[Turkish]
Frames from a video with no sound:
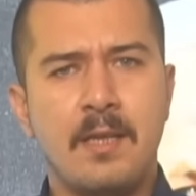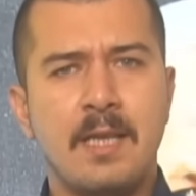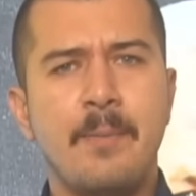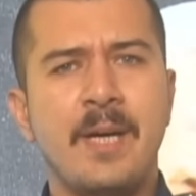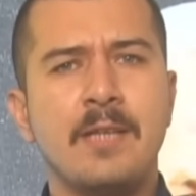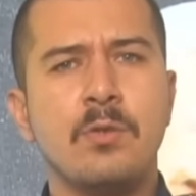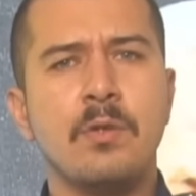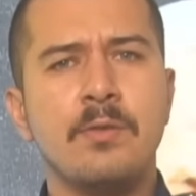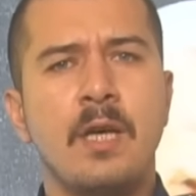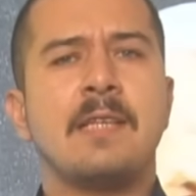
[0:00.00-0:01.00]
Allah'a emanet
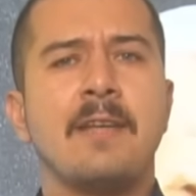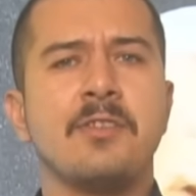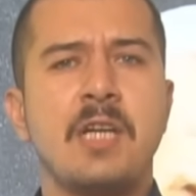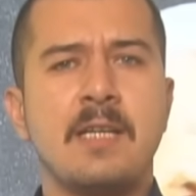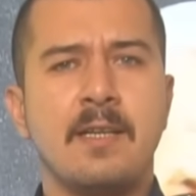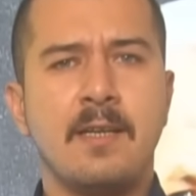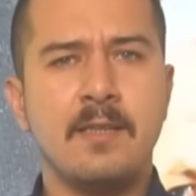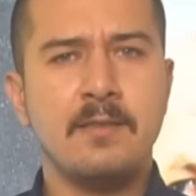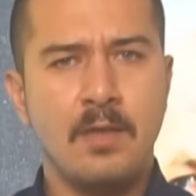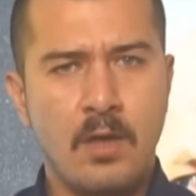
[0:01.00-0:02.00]
olun, sağlıcakla
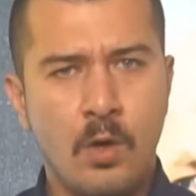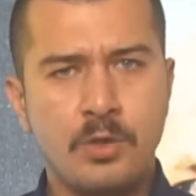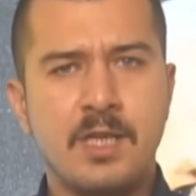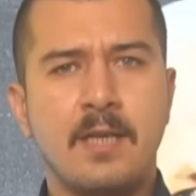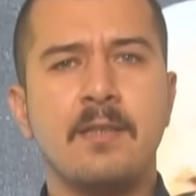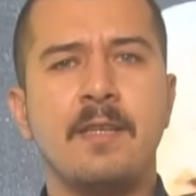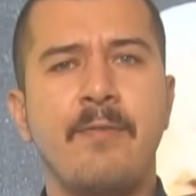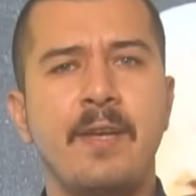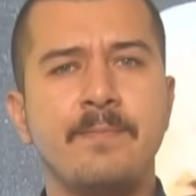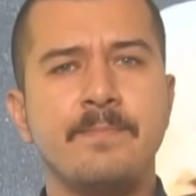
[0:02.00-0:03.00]
kalın, hoşçakalın
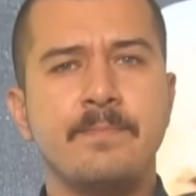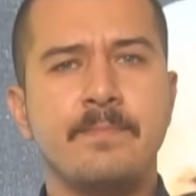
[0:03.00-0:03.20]
efendim.